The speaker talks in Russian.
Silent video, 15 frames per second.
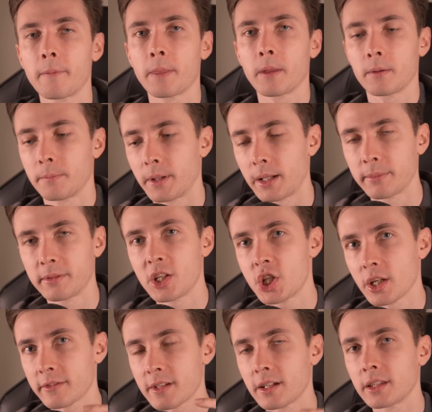Прямо
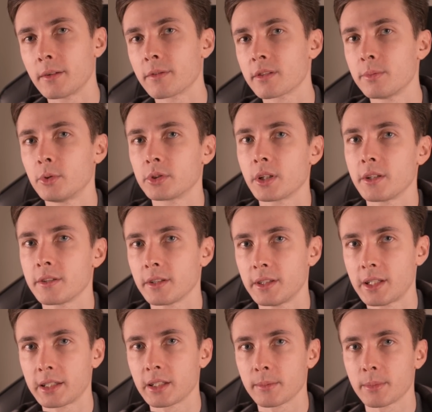сейчас, когда вы смотрите
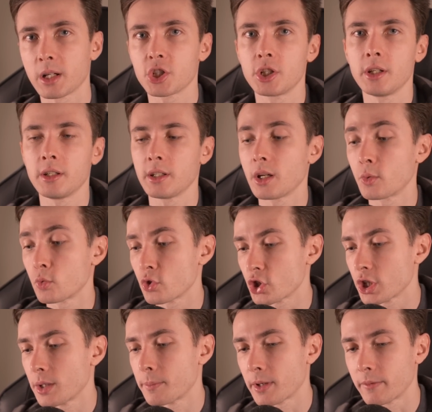данное обращение, я
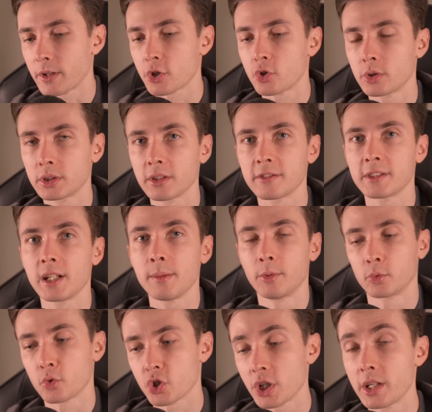уже провожу этот стрим, он
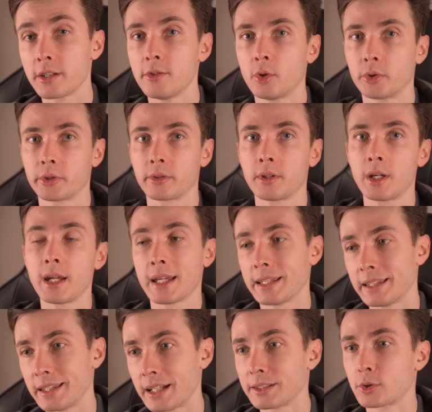уже идет
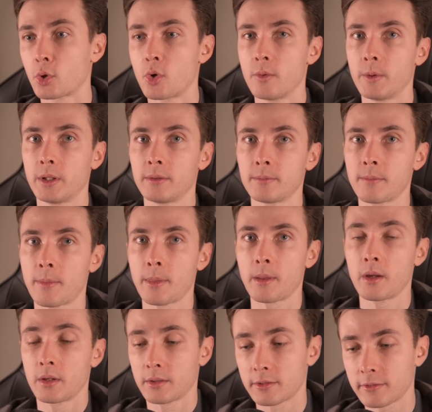на Трово.
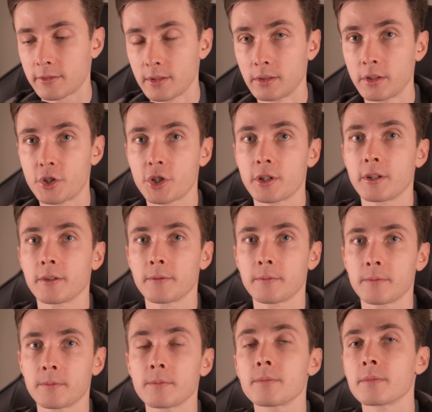Ссылочка,
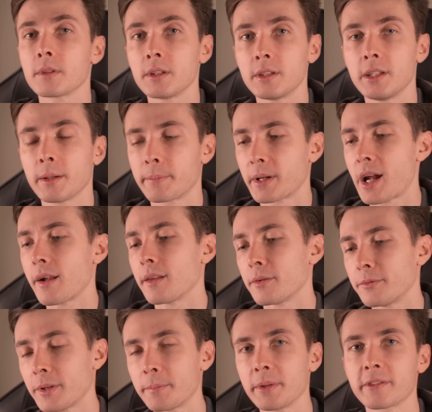где правильно, в
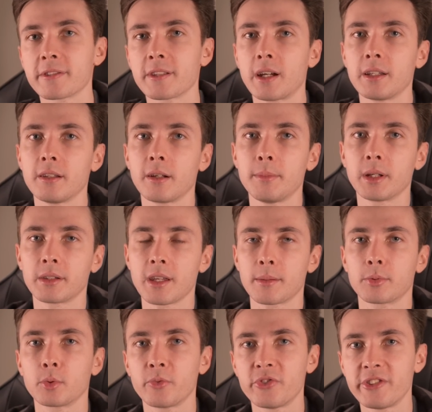описании, ребята, я
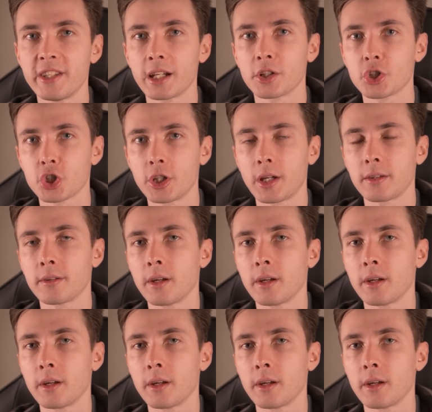буду всех ждать.